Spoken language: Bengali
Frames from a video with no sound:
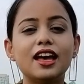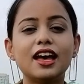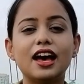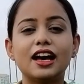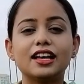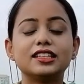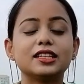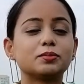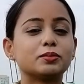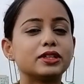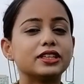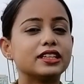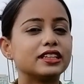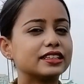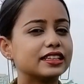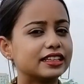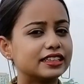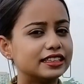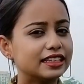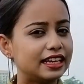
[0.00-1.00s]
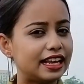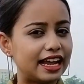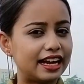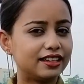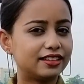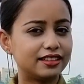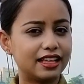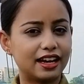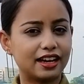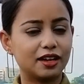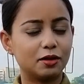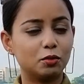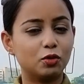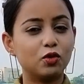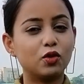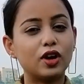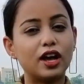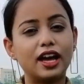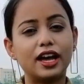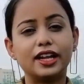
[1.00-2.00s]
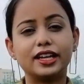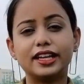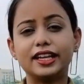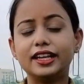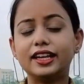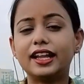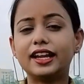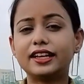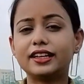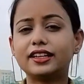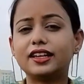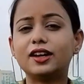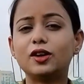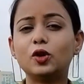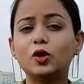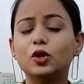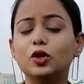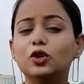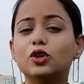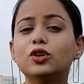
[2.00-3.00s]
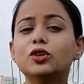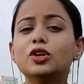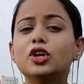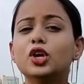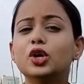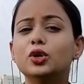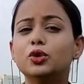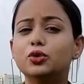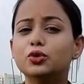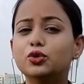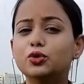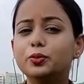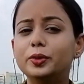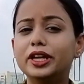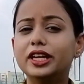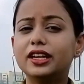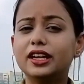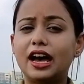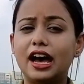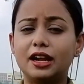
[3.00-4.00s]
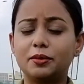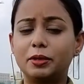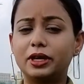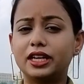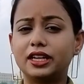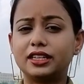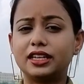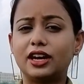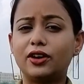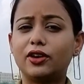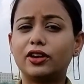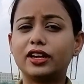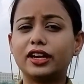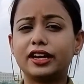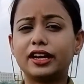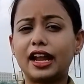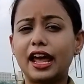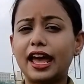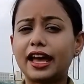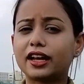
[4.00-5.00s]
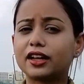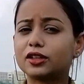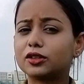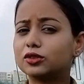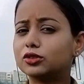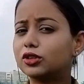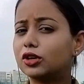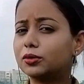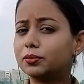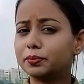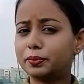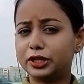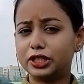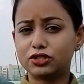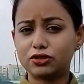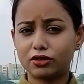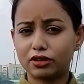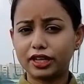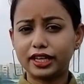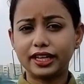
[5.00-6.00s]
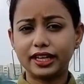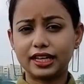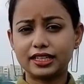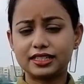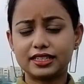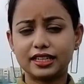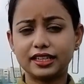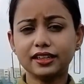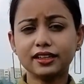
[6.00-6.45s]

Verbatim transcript: আজ আপনাদেরকে একটি ল্যান্ড দেখাবো আর এই ল্যান্ডটা হলো রুবির আরবানা টাওয়ারের একদম পিছনেই আছে